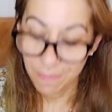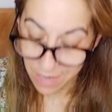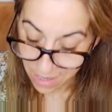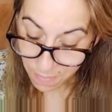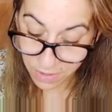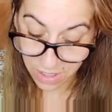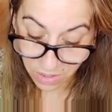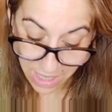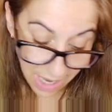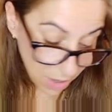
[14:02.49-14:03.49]
Bueno, pues ya
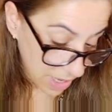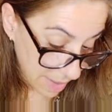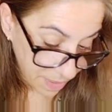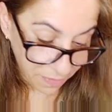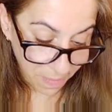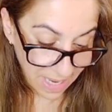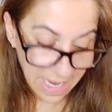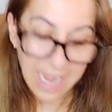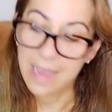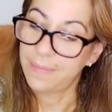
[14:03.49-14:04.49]
os digo, en la
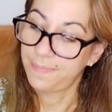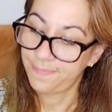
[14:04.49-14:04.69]
perfumería